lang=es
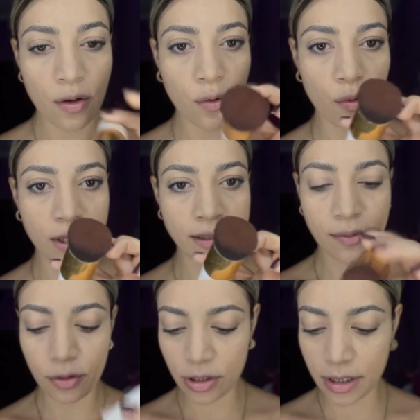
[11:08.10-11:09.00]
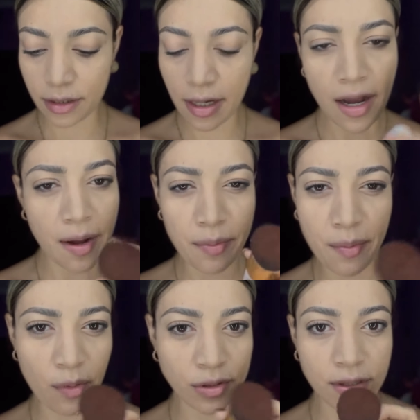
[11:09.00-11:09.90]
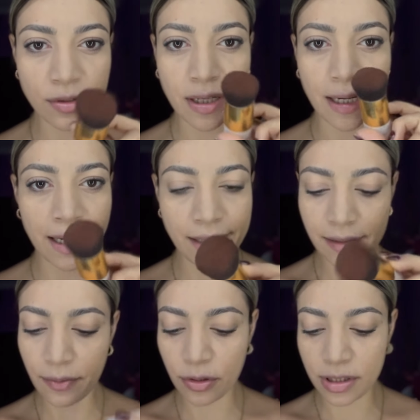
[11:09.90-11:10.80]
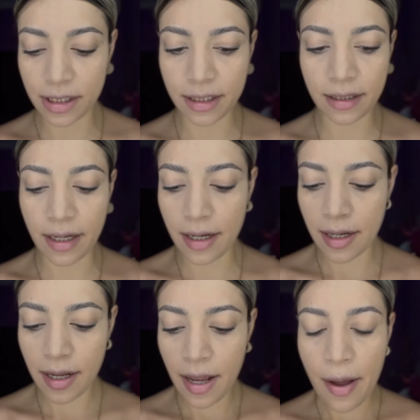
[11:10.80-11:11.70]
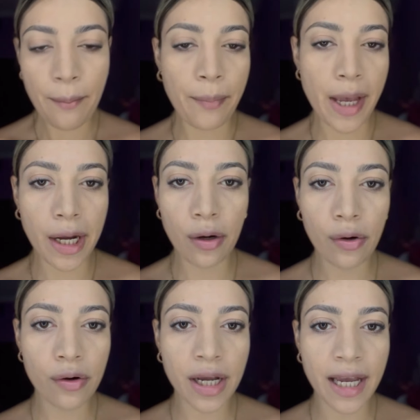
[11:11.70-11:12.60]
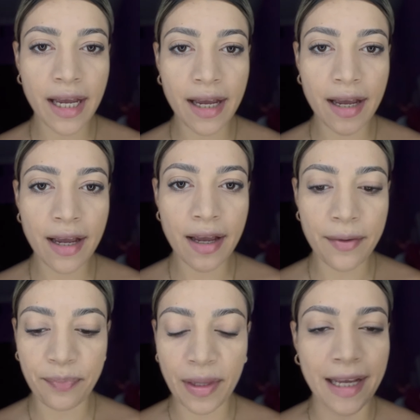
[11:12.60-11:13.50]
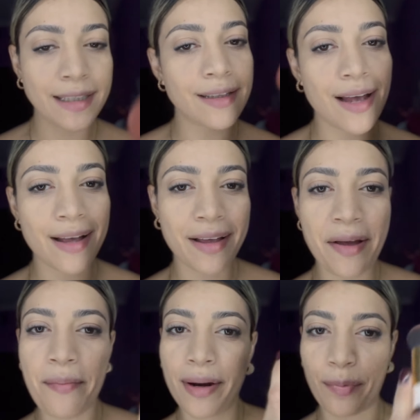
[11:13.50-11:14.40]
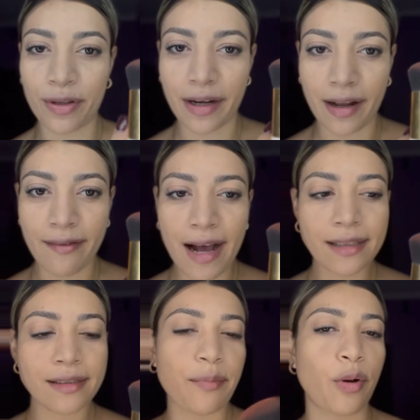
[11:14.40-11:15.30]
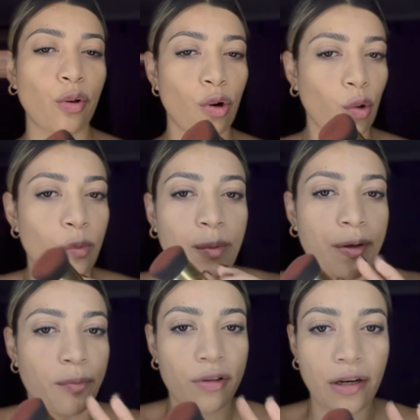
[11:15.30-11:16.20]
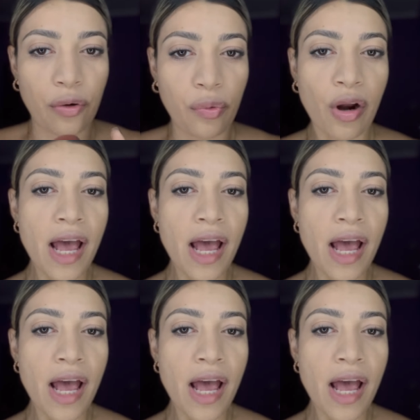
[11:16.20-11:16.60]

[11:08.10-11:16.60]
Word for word: con esa brochita. A mí me gusta usar esa brochita, pero eh, esa es para poner la base, pero yo la ocupo para poner rubor.